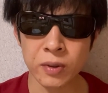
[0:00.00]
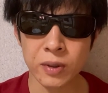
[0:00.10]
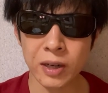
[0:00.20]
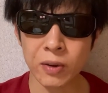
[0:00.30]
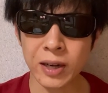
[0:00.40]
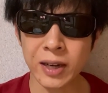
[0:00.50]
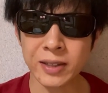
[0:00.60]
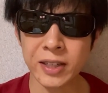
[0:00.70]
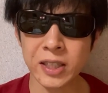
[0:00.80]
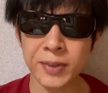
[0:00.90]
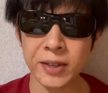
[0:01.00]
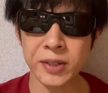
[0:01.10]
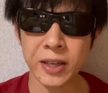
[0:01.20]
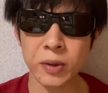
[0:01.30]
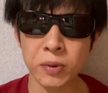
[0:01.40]
あの、カーテン閉めて
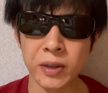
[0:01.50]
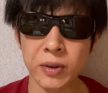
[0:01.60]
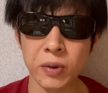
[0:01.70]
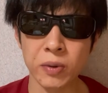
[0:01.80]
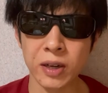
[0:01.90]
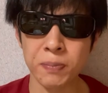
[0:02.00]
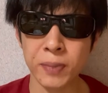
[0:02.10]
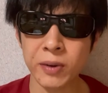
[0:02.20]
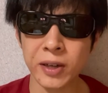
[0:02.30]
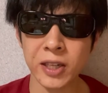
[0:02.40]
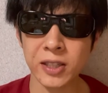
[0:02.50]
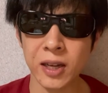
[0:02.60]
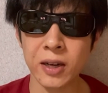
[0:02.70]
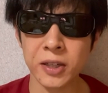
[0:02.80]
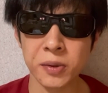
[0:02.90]
塞ぎ込んでる人とかいっぱいいるわけじゃないです
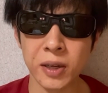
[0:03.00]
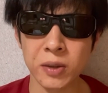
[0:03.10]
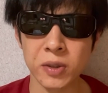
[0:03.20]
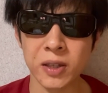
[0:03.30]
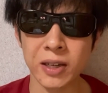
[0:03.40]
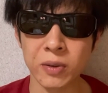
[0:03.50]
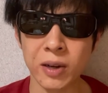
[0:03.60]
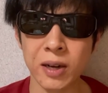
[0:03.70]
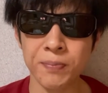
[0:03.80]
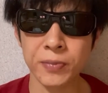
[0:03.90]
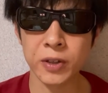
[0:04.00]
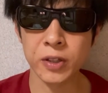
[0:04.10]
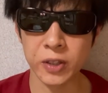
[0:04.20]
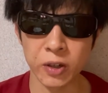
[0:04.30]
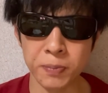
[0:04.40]
か。リストカットしたりとか、
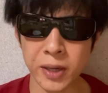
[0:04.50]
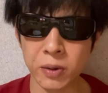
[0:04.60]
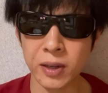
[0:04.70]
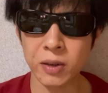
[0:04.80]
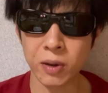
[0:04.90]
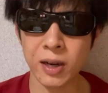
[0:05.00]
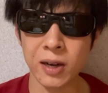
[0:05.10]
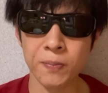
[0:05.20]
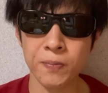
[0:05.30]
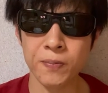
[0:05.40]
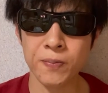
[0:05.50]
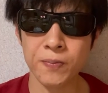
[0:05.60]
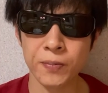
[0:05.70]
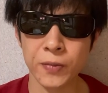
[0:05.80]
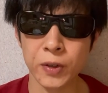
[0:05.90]
薬をいっぱい飲んだりとか。
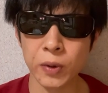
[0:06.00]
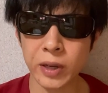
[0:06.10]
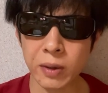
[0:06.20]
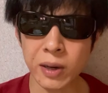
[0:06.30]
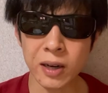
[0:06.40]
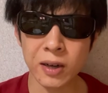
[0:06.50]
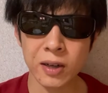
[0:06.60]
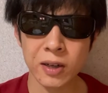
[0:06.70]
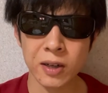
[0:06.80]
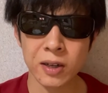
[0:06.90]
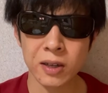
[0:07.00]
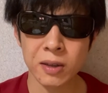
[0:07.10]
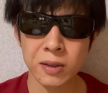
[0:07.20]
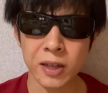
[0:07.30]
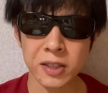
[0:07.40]
よりかは、
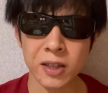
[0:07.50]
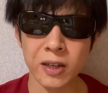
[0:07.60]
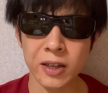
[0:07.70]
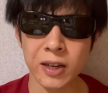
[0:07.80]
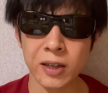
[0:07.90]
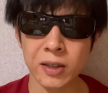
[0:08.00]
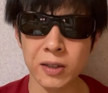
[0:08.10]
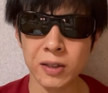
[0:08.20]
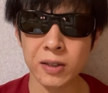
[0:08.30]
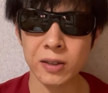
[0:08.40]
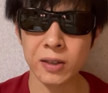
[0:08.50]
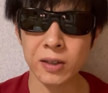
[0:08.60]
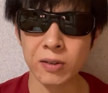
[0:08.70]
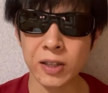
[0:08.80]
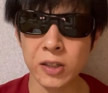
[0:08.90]
たっちゃんだってね、あ
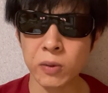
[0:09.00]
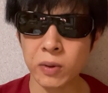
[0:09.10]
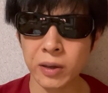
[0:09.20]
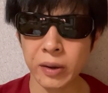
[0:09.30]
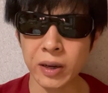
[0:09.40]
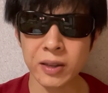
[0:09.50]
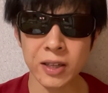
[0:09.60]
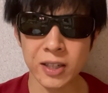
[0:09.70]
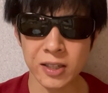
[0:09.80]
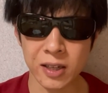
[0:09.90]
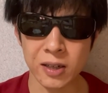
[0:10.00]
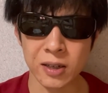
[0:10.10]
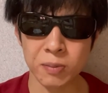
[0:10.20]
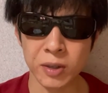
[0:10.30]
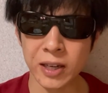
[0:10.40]
のいつどうなるか分かんないじゃないですか。
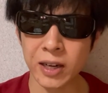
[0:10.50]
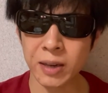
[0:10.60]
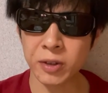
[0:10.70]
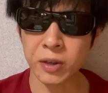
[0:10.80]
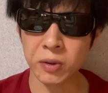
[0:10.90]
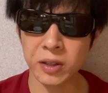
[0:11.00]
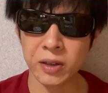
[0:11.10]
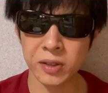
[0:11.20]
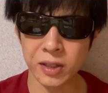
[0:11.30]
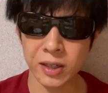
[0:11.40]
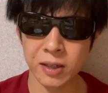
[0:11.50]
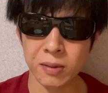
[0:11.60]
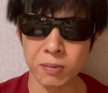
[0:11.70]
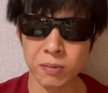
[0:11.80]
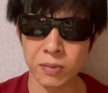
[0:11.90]
まあ年齢も結構いってるし、
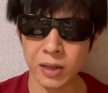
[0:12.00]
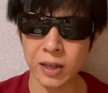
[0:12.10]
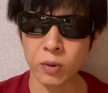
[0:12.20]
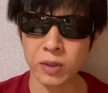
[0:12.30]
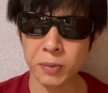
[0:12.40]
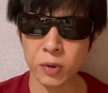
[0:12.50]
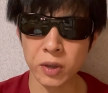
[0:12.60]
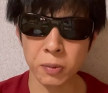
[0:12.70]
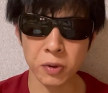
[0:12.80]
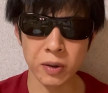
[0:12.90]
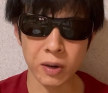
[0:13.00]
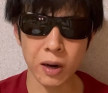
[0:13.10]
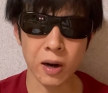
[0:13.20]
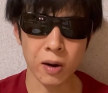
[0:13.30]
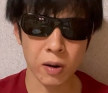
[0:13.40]
ね、いろんな病気持ってるか
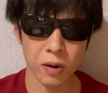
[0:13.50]
ら、